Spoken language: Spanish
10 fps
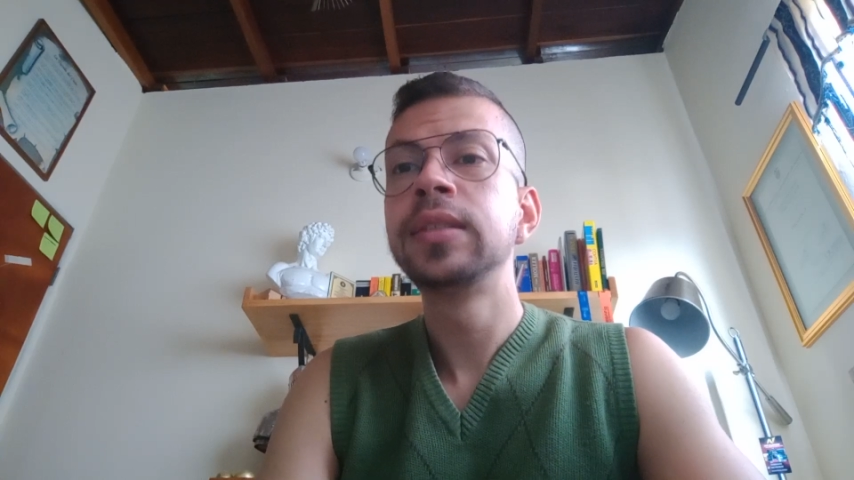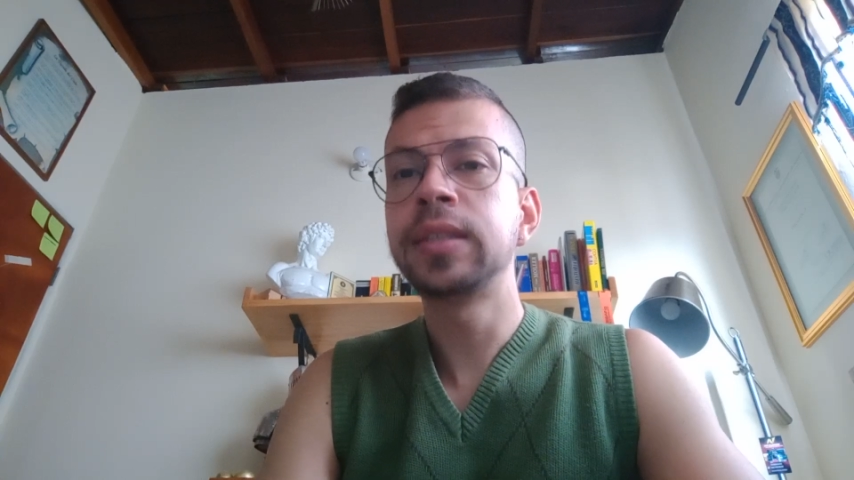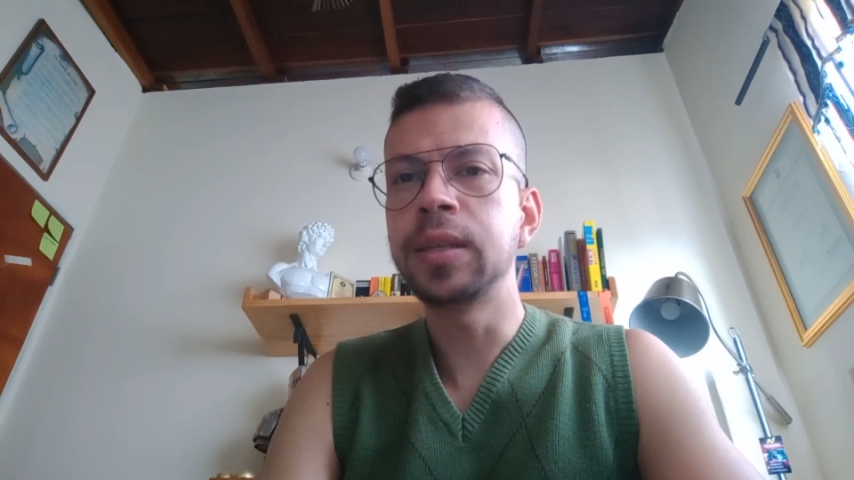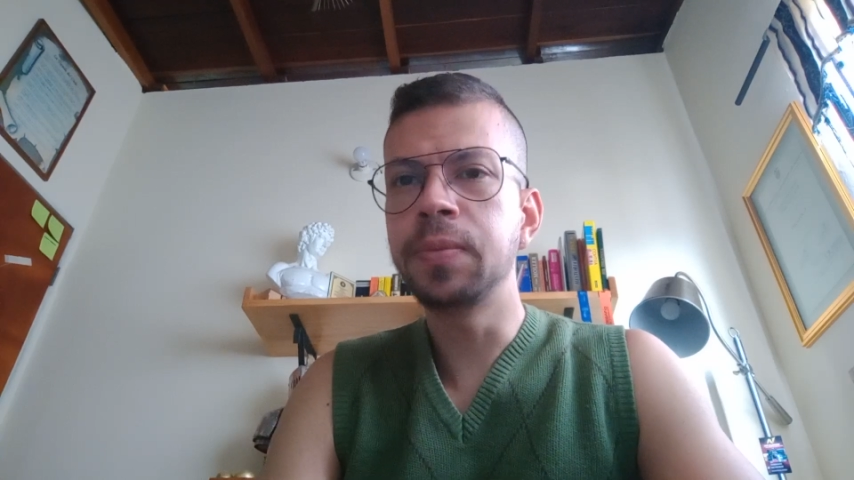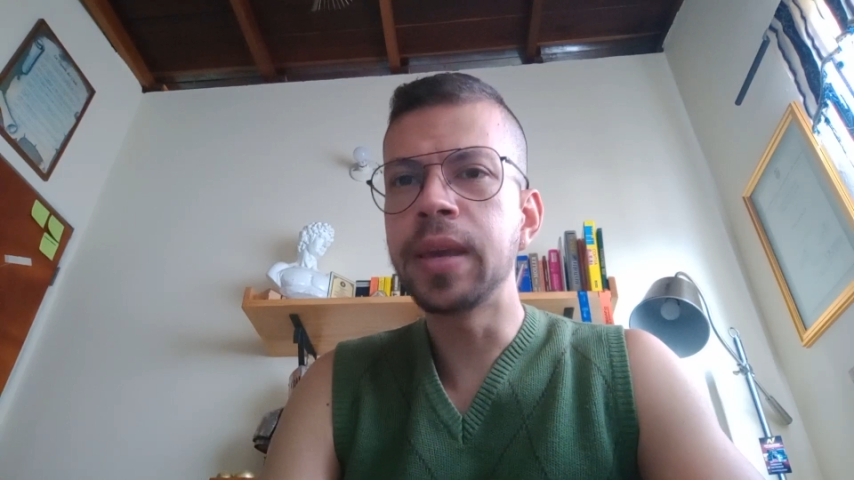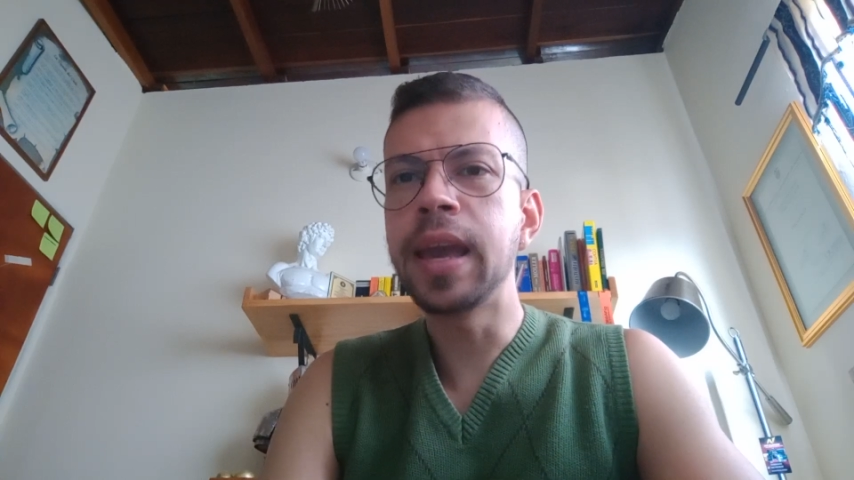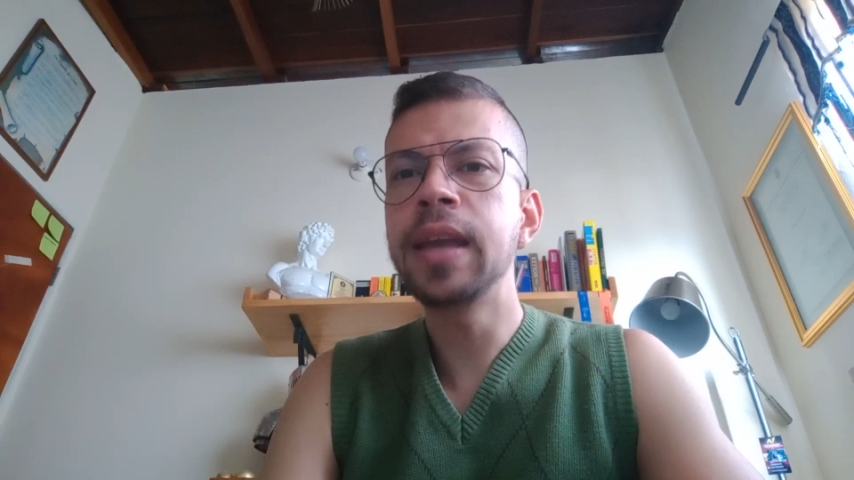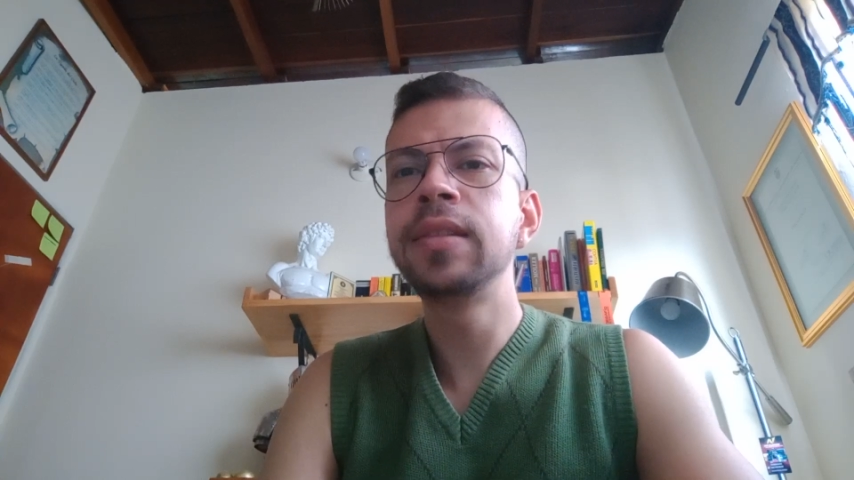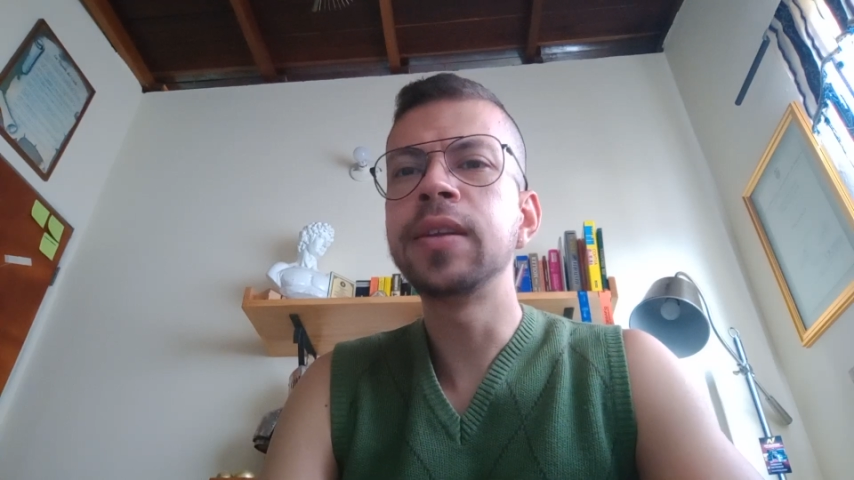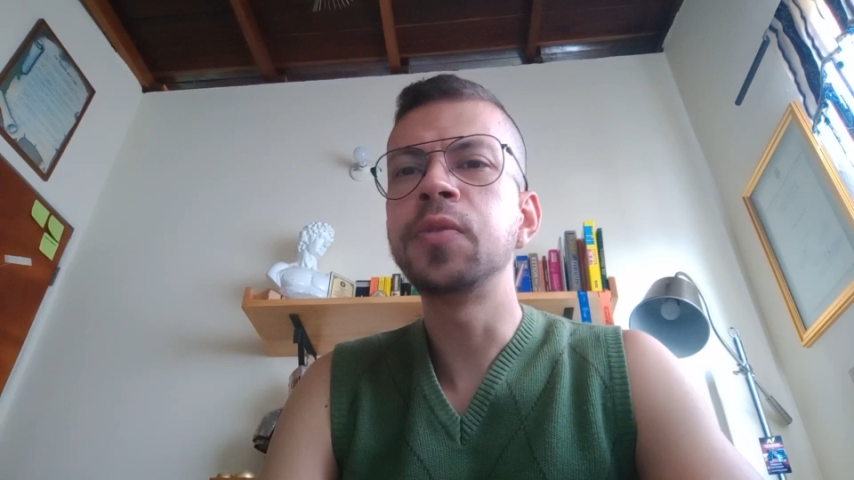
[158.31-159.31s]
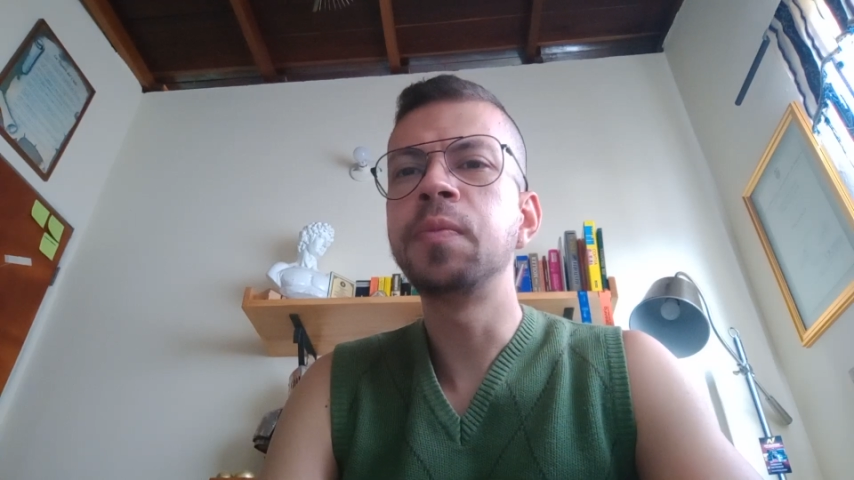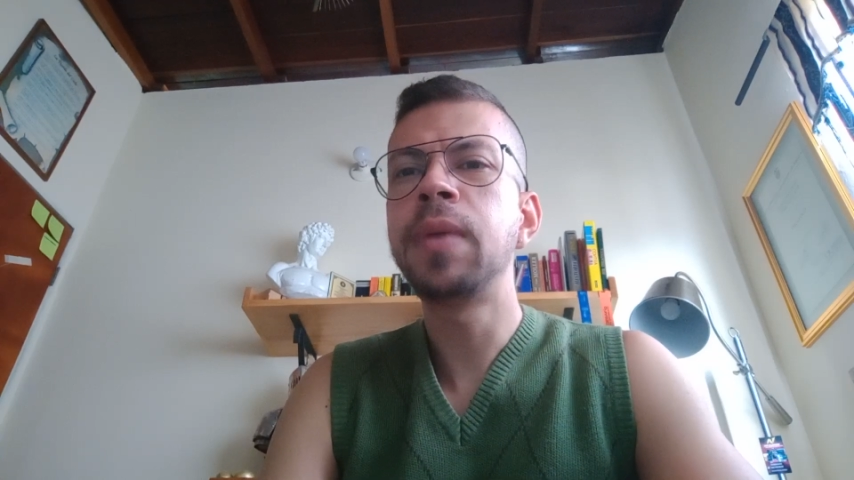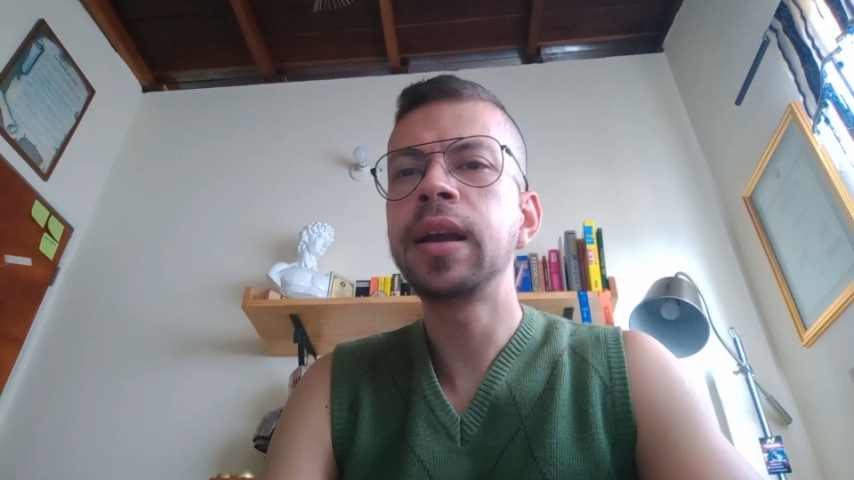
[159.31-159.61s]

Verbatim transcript: si bien tiene un